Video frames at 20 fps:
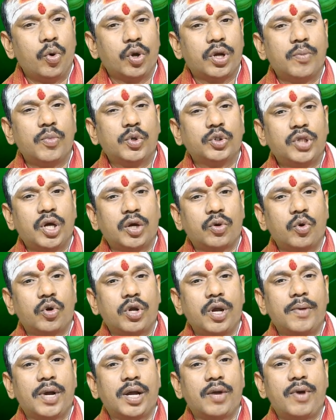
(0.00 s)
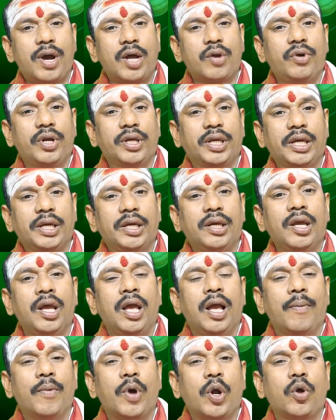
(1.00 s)
ఒక ముద్ద కుక్క భగవానుడికి
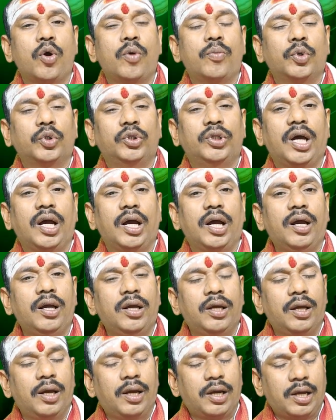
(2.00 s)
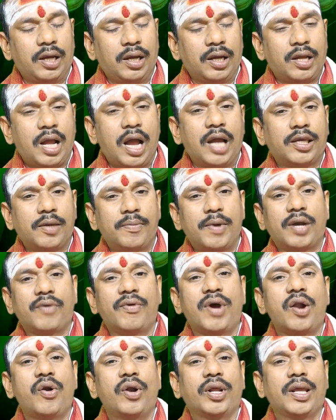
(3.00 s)
మరో ముద్ద కాకి
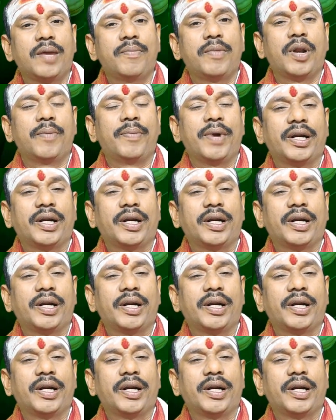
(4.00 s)
భగవానుడికి మీరు